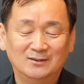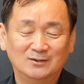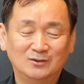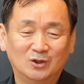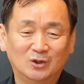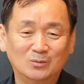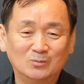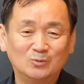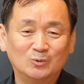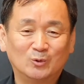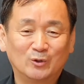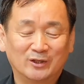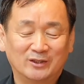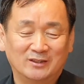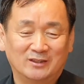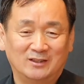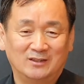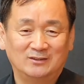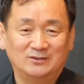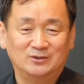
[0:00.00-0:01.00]
너무 오래
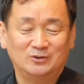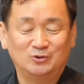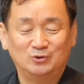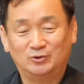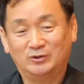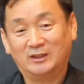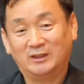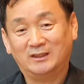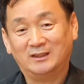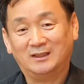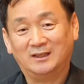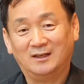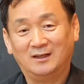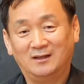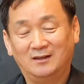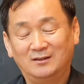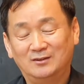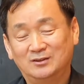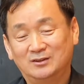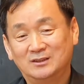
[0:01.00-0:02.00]
살아서
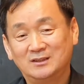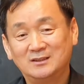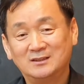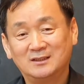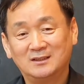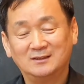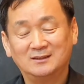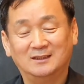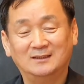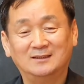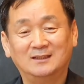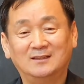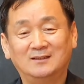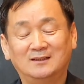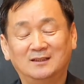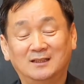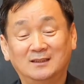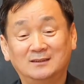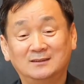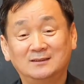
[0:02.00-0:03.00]
죽겠다. 그래서 진짜
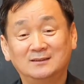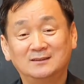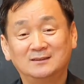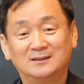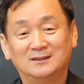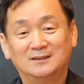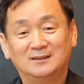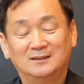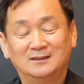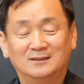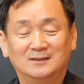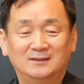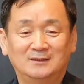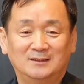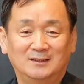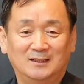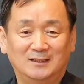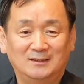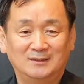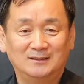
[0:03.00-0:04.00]
자살을 하는
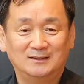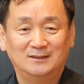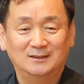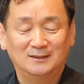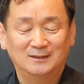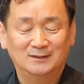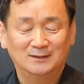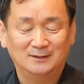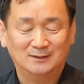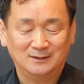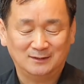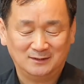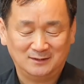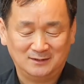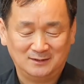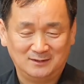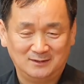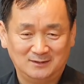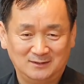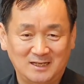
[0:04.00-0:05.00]
그러한
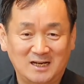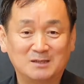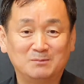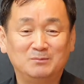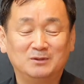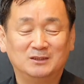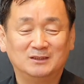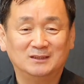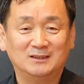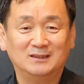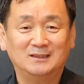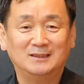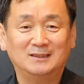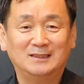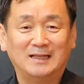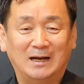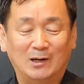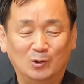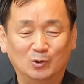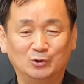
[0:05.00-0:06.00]
어, 장면이
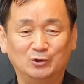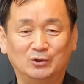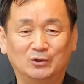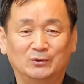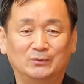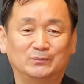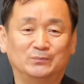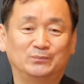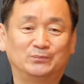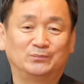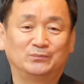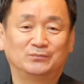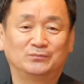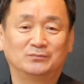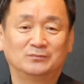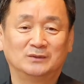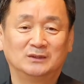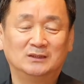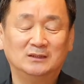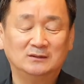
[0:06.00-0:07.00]
나오죠.
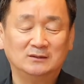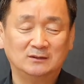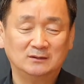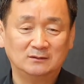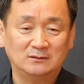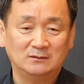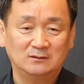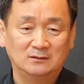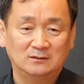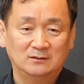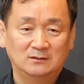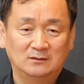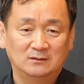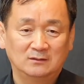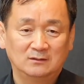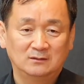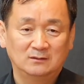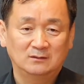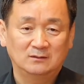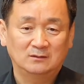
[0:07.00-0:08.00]
그것은
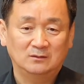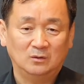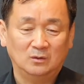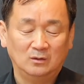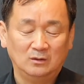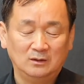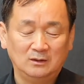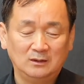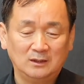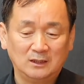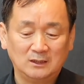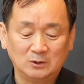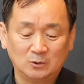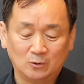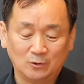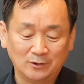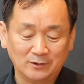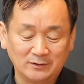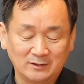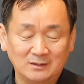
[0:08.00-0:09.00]
인간이
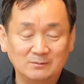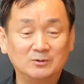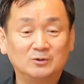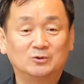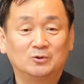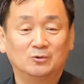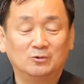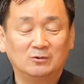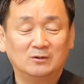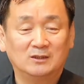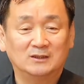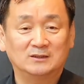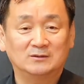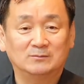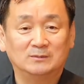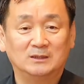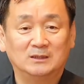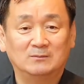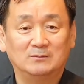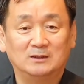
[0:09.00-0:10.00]
오래 살면 좋을 것
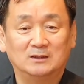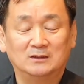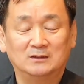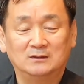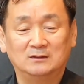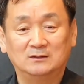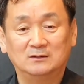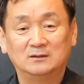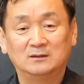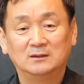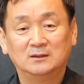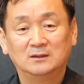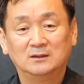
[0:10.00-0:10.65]
같습니다만은